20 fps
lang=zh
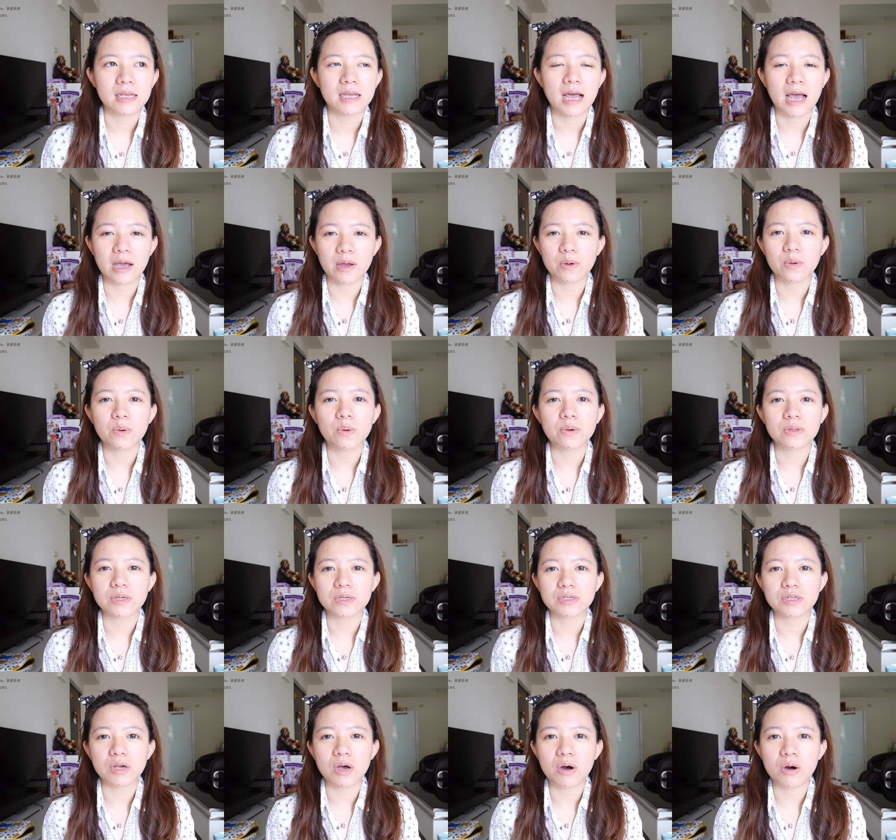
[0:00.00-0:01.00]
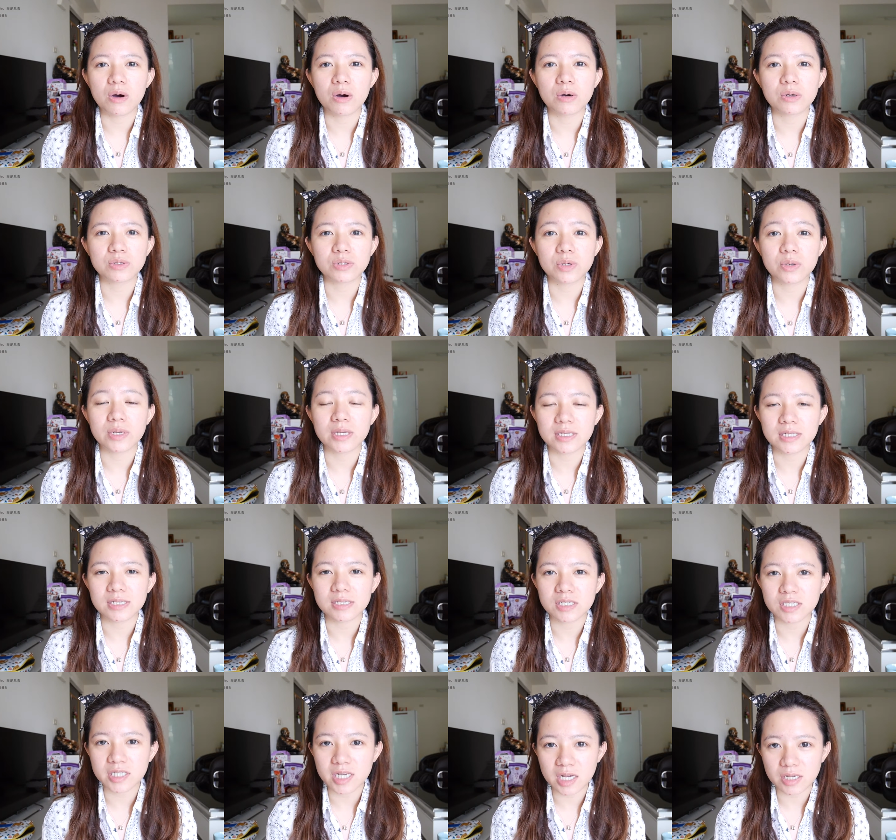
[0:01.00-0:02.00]
韩国的时候就已
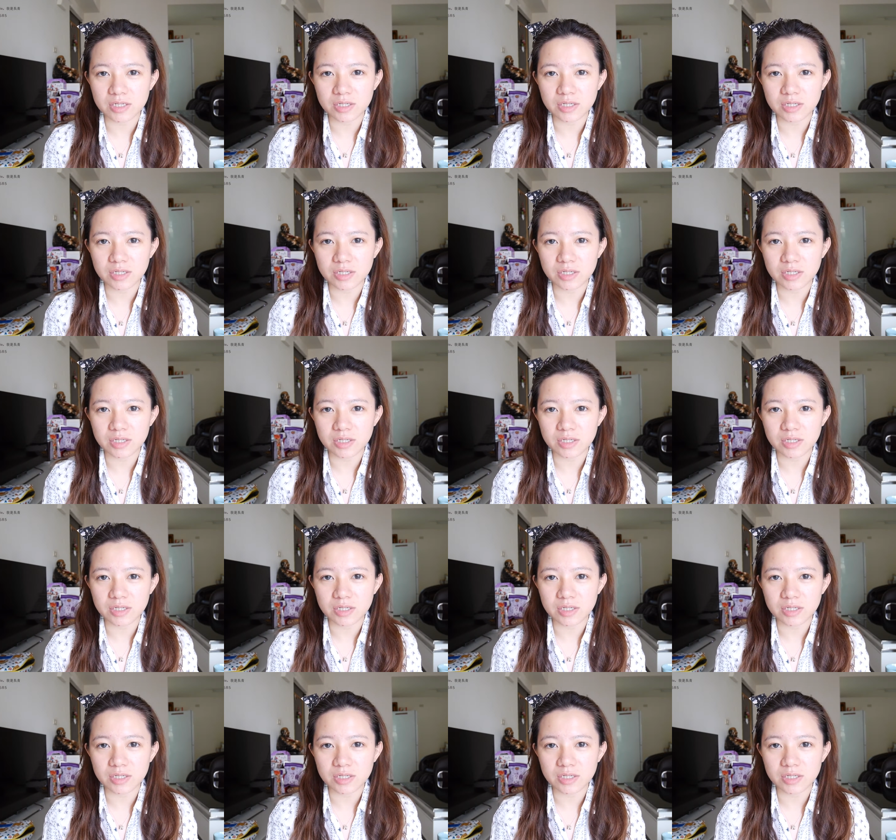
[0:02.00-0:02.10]
经上